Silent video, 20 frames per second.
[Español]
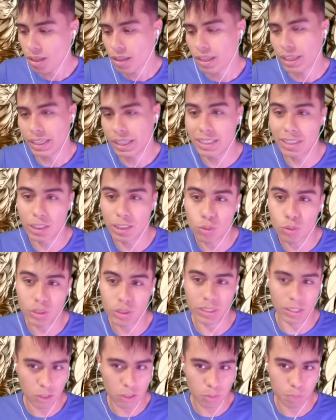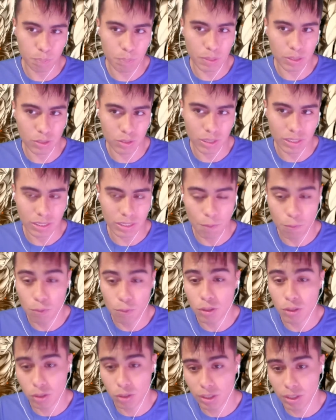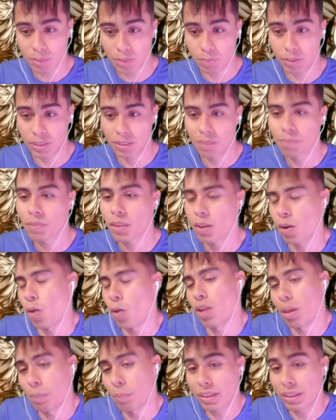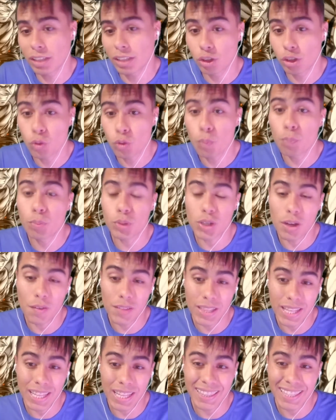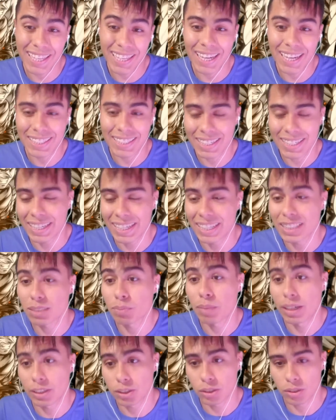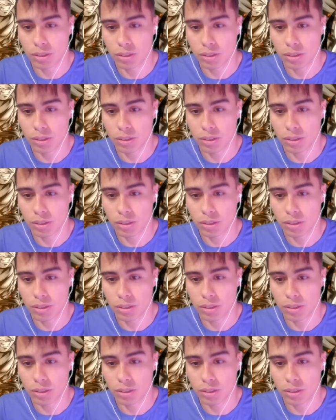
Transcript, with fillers: Y si tú tienes los personajes a full rojas, pues obviamente tu probabilidad de ganar es mayor.